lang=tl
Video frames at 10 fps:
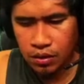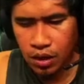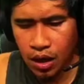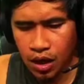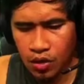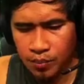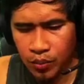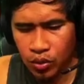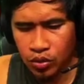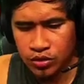Ay, gagong
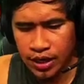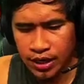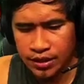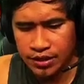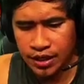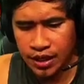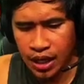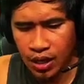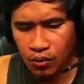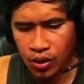puta. Ete,
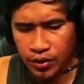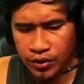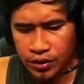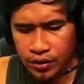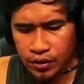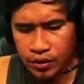yawa, oy.